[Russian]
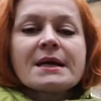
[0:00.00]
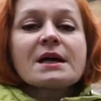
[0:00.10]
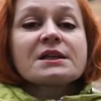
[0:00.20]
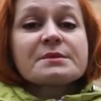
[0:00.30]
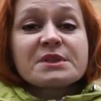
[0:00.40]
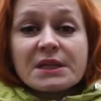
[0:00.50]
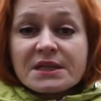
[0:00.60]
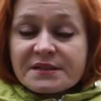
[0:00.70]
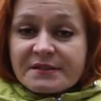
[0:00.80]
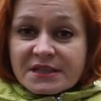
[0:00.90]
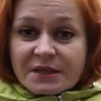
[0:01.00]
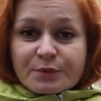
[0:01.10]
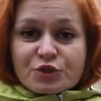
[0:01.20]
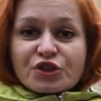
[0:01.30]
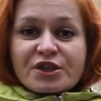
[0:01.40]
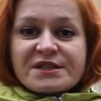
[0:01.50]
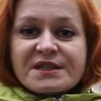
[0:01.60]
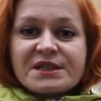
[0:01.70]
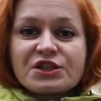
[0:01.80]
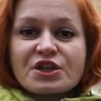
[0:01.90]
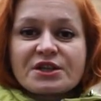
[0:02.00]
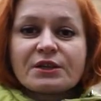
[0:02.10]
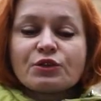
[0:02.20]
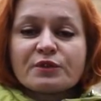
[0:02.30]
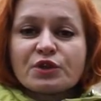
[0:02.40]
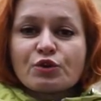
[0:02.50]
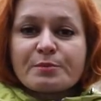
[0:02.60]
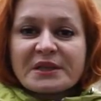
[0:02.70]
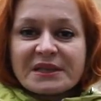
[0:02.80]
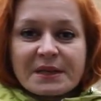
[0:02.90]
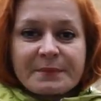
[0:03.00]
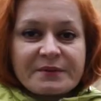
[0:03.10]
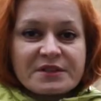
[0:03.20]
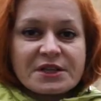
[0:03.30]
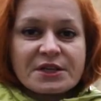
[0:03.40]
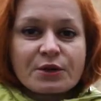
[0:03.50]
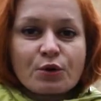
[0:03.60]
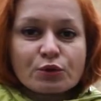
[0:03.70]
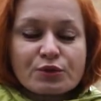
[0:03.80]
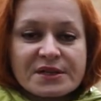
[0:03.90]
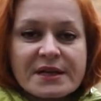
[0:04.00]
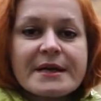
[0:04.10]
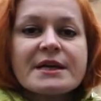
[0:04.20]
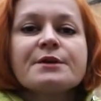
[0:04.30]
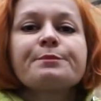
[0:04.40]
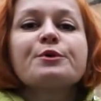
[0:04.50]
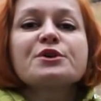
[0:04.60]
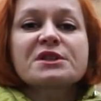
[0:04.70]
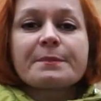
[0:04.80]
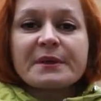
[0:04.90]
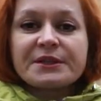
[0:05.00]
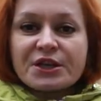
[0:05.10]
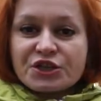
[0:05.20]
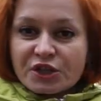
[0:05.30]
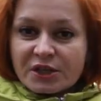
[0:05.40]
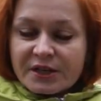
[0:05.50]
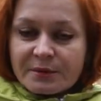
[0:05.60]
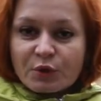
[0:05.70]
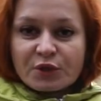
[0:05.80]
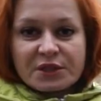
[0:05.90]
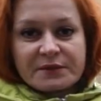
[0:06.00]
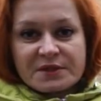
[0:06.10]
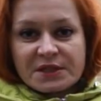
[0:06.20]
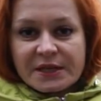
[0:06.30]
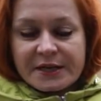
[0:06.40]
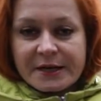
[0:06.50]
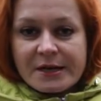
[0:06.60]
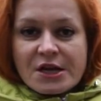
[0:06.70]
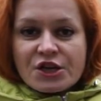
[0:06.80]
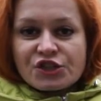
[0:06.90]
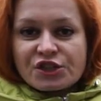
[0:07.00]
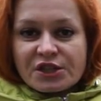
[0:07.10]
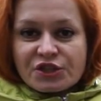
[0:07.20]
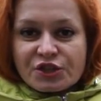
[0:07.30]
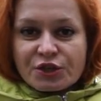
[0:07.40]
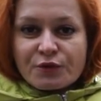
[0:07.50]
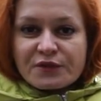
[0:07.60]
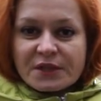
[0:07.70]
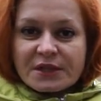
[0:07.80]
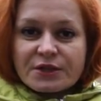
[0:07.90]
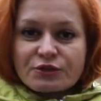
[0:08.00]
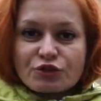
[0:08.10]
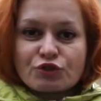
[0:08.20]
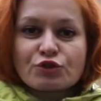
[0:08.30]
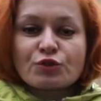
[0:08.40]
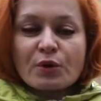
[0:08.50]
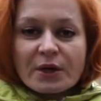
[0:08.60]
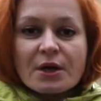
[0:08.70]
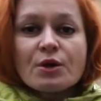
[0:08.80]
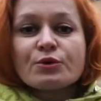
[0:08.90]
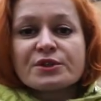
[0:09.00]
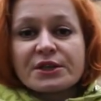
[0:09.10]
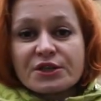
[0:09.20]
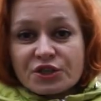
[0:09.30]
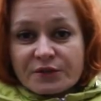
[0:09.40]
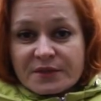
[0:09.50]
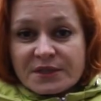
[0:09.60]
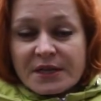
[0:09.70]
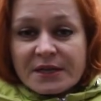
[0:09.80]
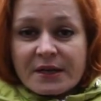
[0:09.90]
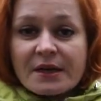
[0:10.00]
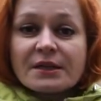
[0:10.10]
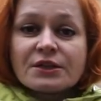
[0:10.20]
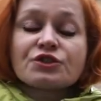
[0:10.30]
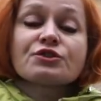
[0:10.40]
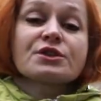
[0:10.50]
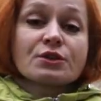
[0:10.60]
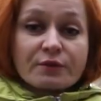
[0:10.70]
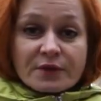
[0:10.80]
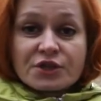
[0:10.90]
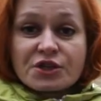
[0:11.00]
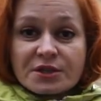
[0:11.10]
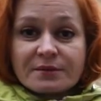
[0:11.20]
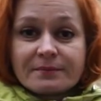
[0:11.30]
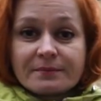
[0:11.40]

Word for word: Как нам стало известно, Почта России сейчас готовит документы для проведения конкурса и поиска подрядчика для ремонта этого здания. Жители Черняховска надеются, что скоро у исторического здания начнется новая жизнь.